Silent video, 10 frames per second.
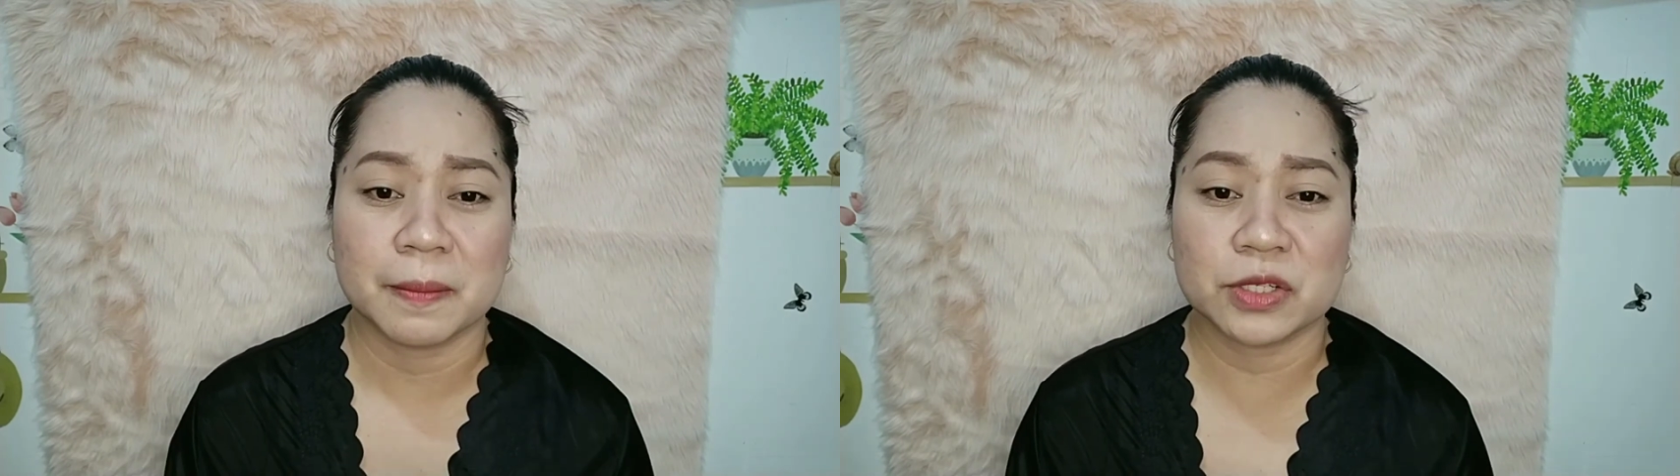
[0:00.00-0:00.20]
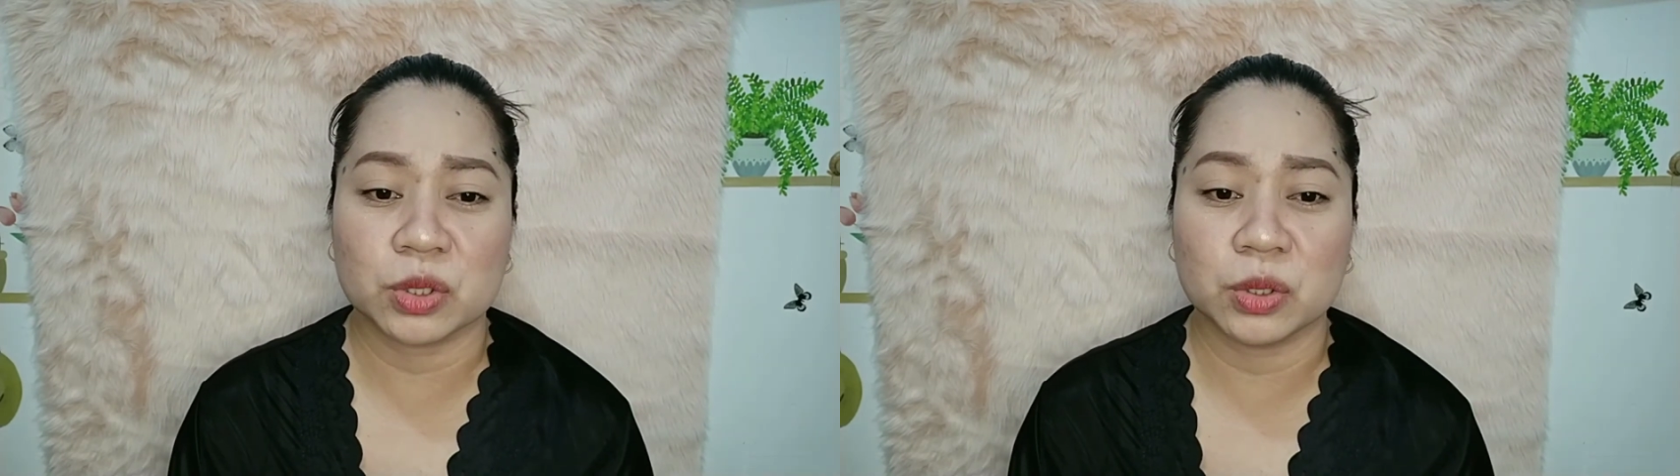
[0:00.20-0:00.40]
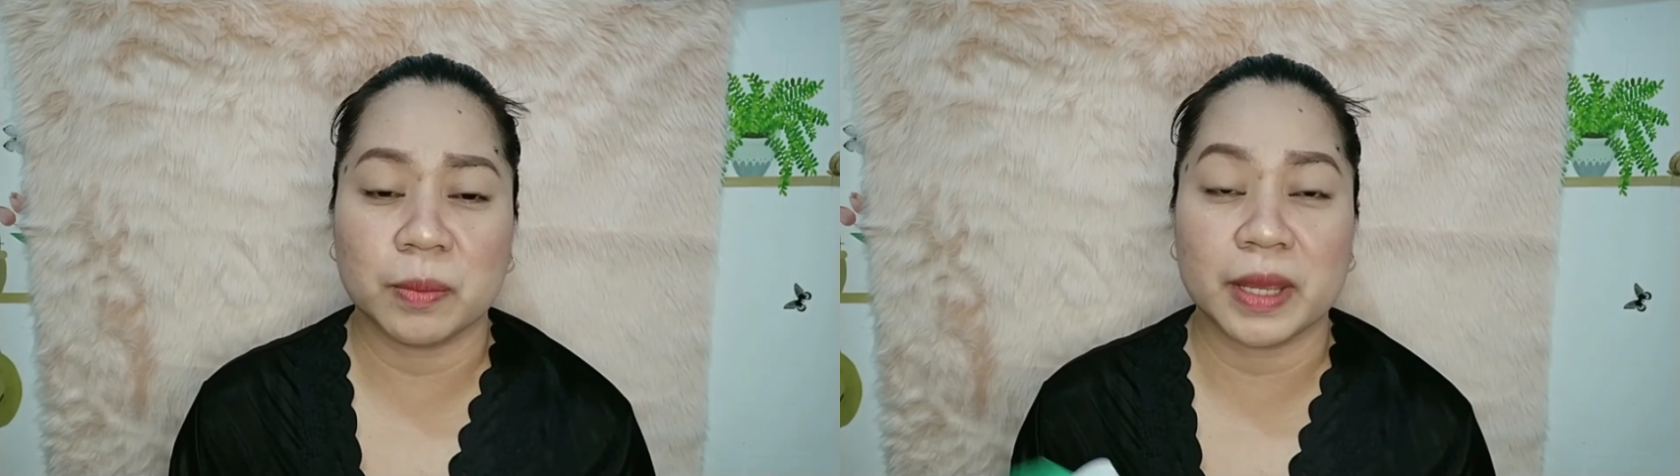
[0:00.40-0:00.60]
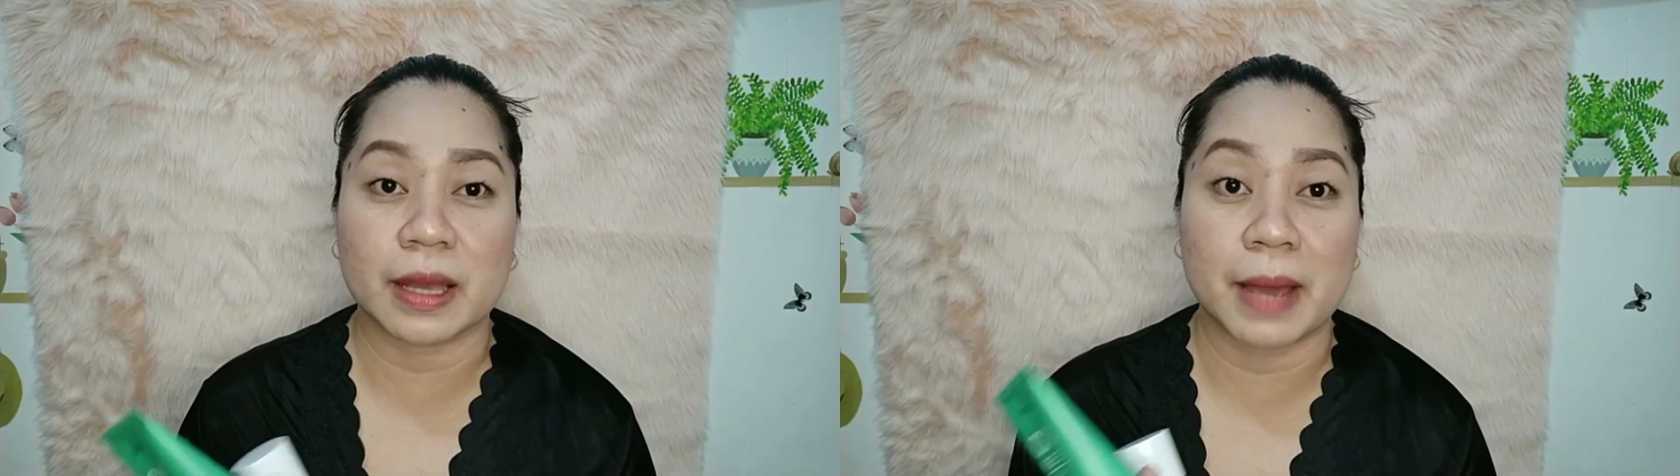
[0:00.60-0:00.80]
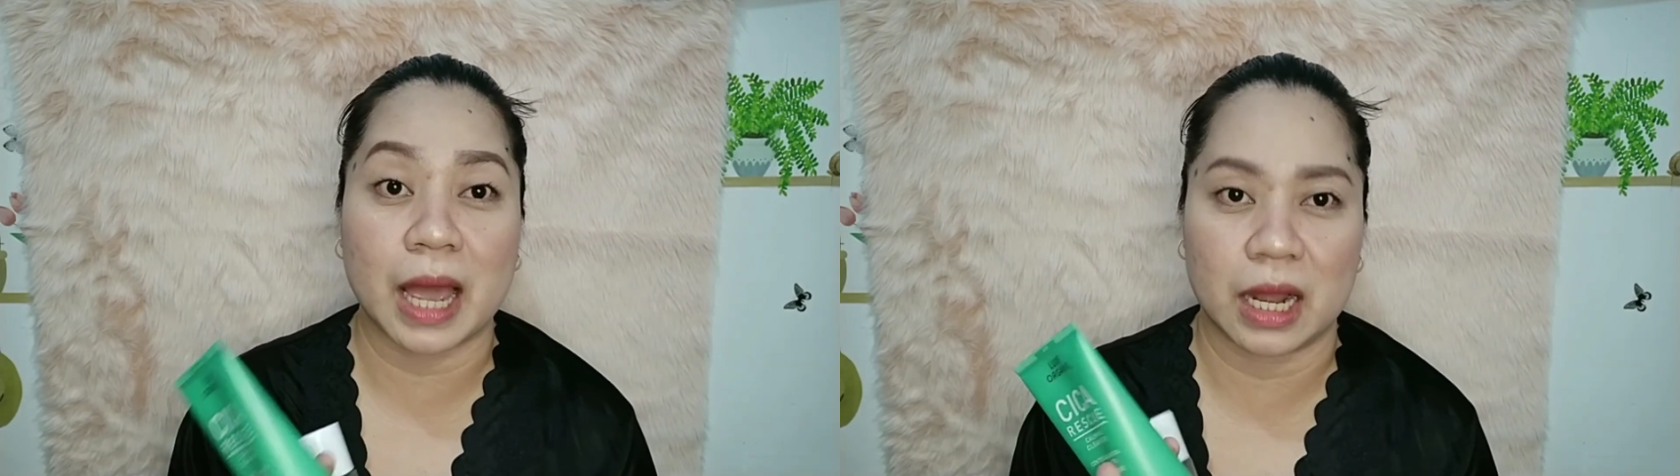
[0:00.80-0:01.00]
medyo may
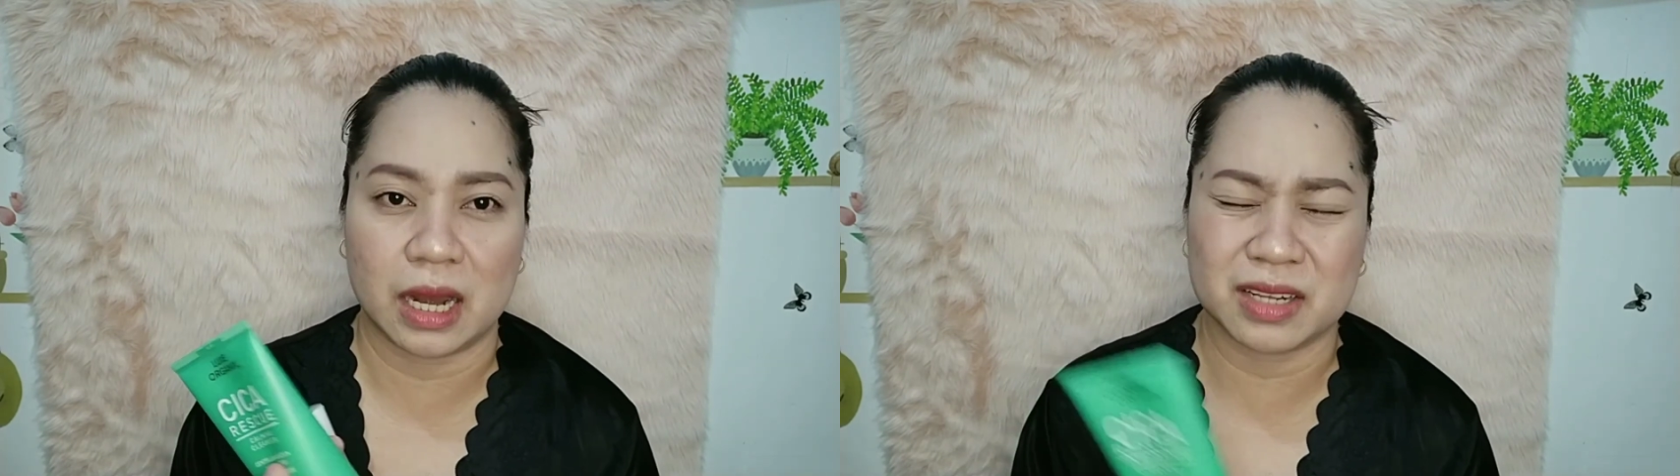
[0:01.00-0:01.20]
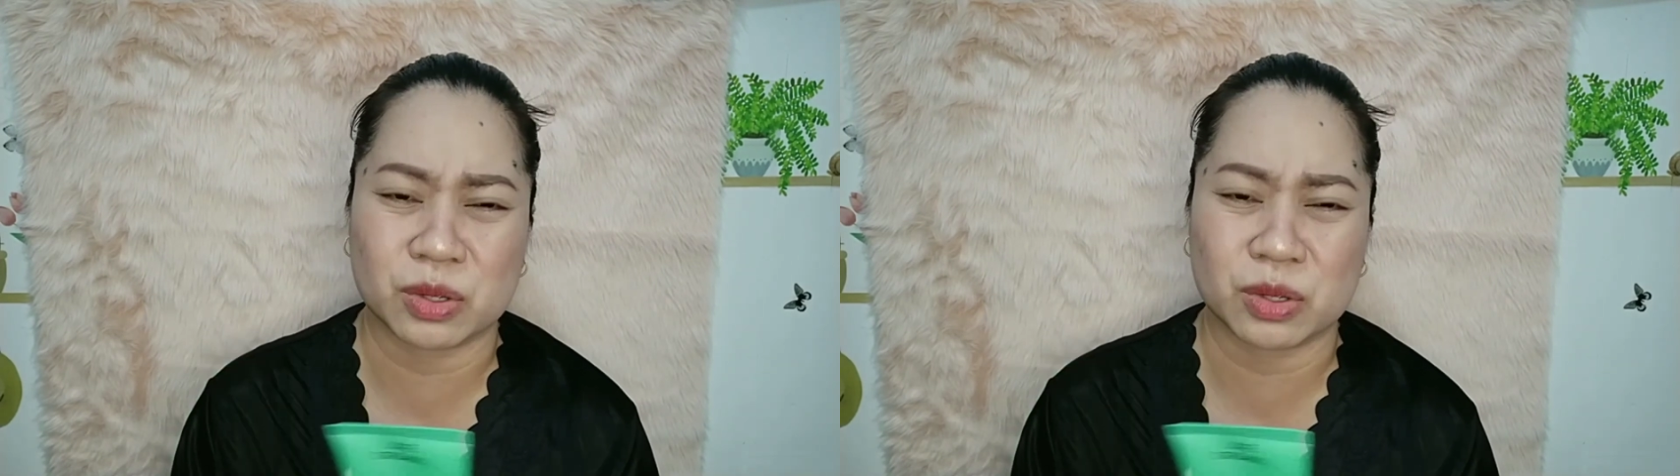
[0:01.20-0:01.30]
kamahalan.